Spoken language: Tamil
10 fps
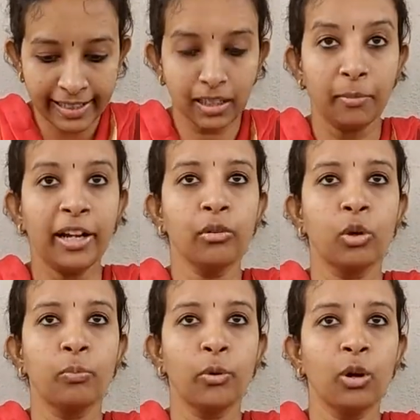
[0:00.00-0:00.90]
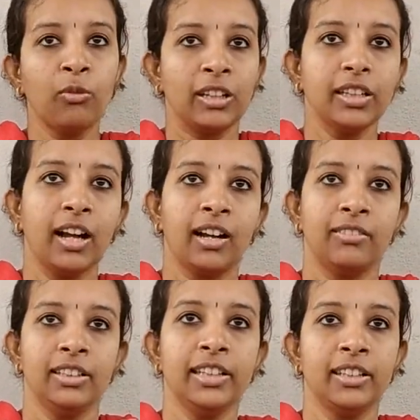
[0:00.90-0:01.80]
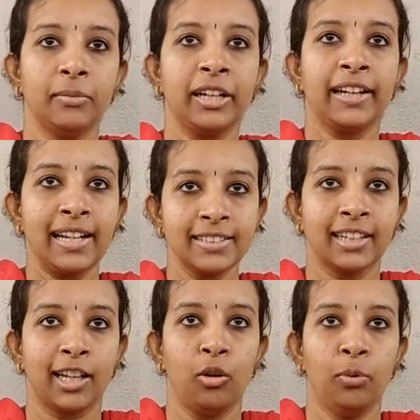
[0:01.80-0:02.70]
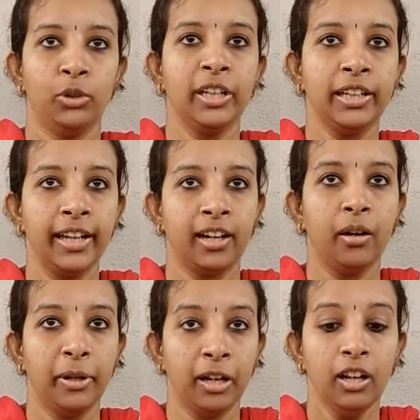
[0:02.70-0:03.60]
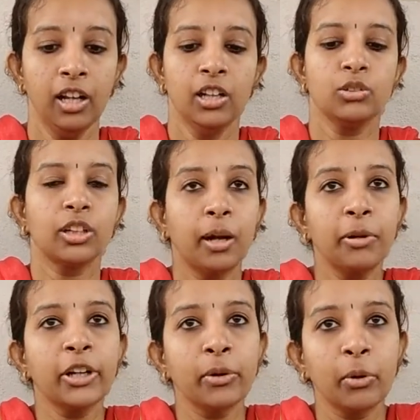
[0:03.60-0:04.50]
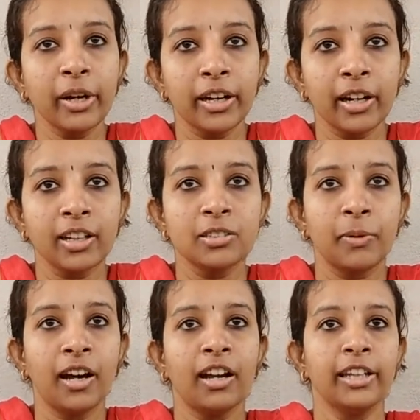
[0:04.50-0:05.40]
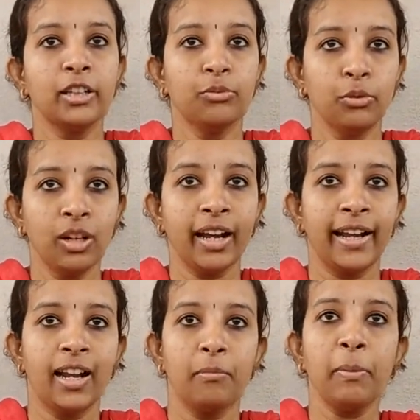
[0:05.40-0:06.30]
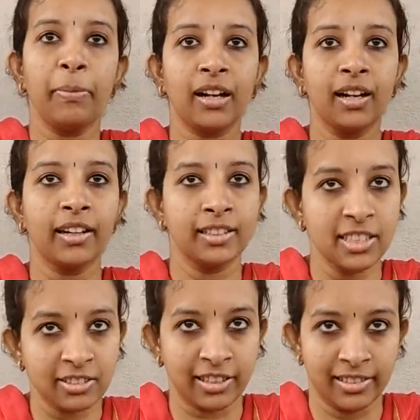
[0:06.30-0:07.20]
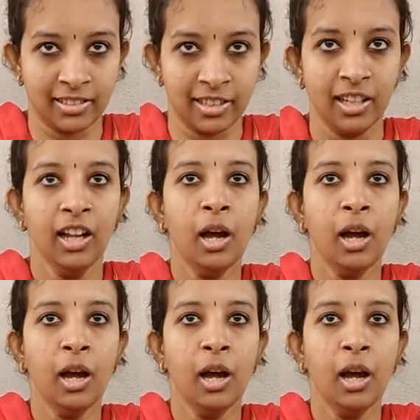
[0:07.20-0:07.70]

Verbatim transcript: இந்த மாதிரி ஒரு பொருள் வந்து நாங்கள் வந்து இந்த மாதிரி டிரான்சாக்ட் ஆக போகுது இந்தியாவுக்கு அப்படின்னு ஸோ டபிள்யூடிஓவும் என்ன நினச்சிப்பா இது ஃபுல்லாக எல்லாமே பக்கா ரெஜிஸ்டரைஸ்டு